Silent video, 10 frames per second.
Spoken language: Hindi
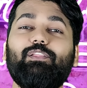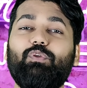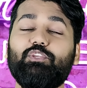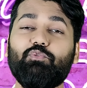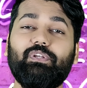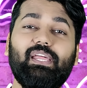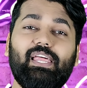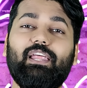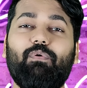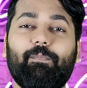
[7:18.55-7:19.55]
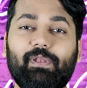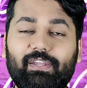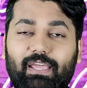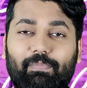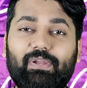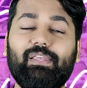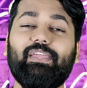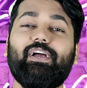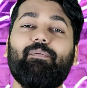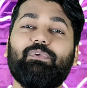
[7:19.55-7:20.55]
तो ये जो डील है ना वो आपके लिए डेफिनेटली
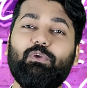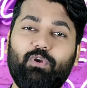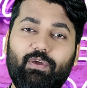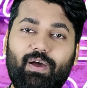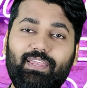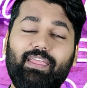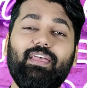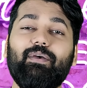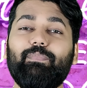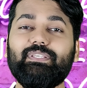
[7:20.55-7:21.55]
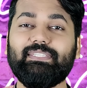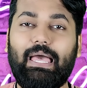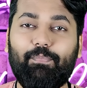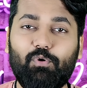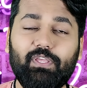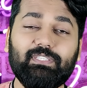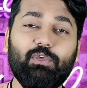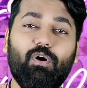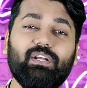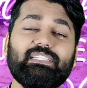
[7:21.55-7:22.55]
काम की होने वाली है तो जैब्रोनिक्स के
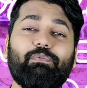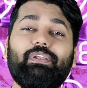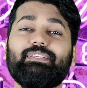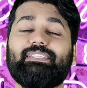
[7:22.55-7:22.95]
और समझ लीजिए